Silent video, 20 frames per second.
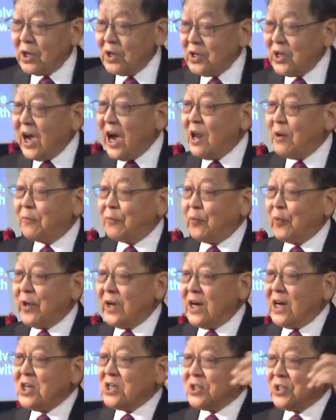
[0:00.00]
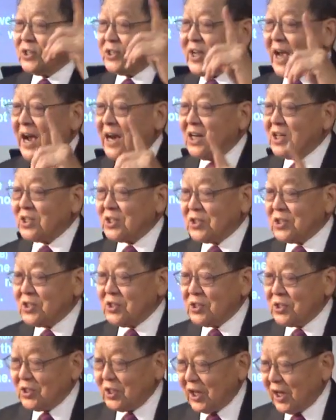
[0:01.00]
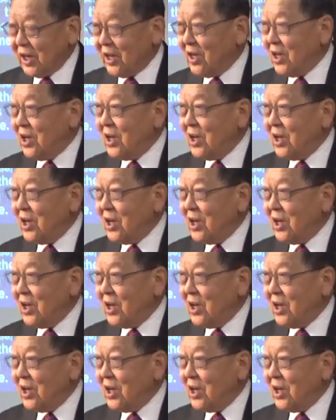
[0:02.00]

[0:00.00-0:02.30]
约翰福音二十章二十四节。